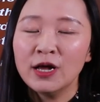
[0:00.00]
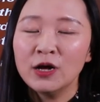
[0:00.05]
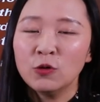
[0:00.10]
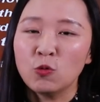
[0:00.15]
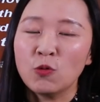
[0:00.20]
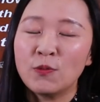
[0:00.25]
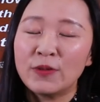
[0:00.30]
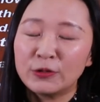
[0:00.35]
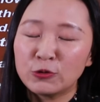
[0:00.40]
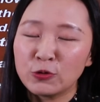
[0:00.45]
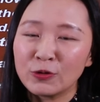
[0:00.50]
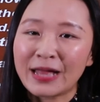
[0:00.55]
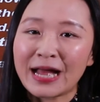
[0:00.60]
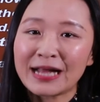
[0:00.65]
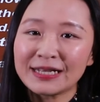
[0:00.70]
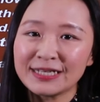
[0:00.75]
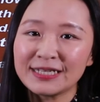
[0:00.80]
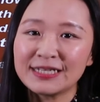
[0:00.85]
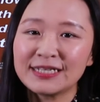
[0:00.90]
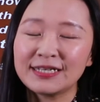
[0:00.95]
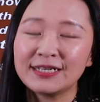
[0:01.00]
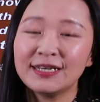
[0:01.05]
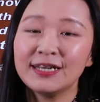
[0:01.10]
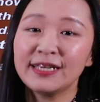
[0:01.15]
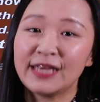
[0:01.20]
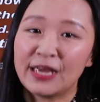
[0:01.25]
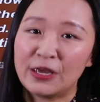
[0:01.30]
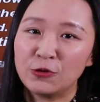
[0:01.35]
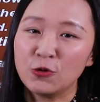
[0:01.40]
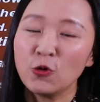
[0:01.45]
我们对它进行了
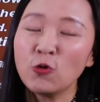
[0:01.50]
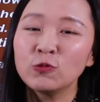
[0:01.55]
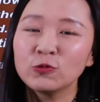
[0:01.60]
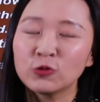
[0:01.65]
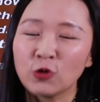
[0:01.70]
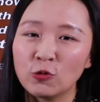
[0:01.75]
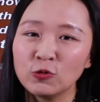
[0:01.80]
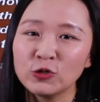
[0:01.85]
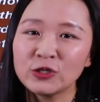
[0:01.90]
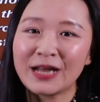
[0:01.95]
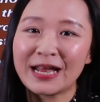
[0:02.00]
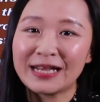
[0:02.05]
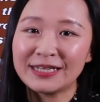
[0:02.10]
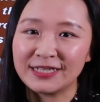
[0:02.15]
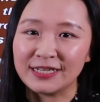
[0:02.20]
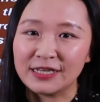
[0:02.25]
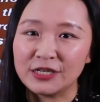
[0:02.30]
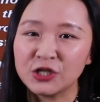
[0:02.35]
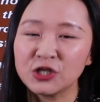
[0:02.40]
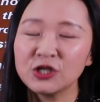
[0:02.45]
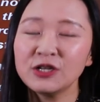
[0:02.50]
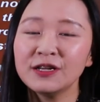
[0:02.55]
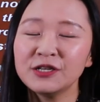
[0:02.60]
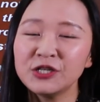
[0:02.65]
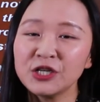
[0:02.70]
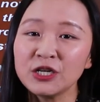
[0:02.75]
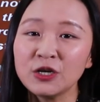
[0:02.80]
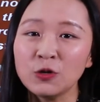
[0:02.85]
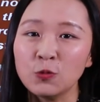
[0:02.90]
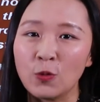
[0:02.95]
引用，同时来解释了
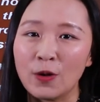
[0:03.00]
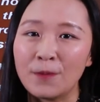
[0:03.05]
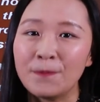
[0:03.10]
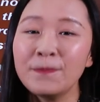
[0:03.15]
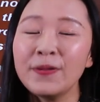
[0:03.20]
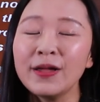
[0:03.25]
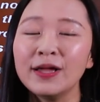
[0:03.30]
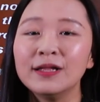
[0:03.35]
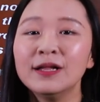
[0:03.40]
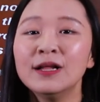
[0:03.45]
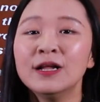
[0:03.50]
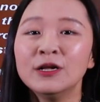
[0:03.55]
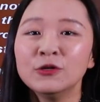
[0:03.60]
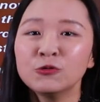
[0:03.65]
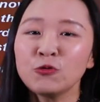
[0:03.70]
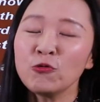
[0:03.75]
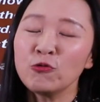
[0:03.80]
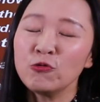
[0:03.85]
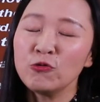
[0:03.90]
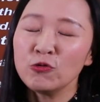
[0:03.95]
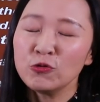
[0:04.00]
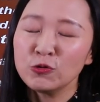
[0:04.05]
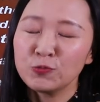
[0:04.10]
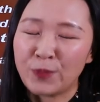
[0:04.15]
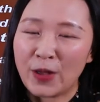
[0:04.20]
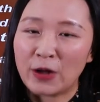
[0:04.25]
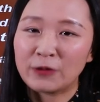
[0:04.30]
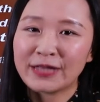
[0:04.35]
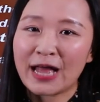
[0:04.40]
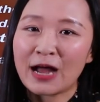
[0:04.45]
这个文本对于
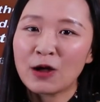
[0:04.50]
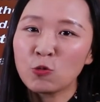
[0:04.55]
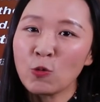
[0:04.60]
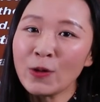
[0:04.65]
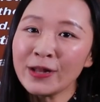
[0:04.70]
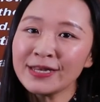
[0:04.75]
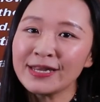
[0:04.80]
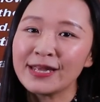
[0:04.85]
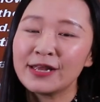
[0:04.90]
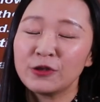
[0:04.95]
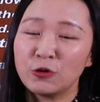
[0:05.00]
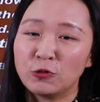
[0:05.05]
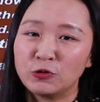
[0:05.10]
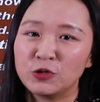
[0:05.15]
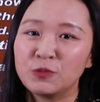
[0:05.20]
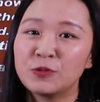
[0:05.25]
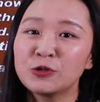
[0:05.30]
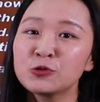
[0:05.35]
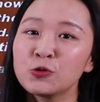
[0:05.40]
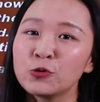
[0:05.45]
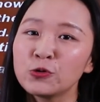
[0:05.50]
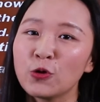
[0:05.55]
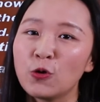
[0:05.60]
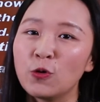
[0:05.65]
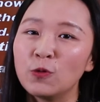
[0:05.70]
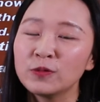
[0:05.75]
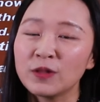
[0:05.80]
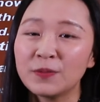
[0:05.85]
表达观点有什么作用。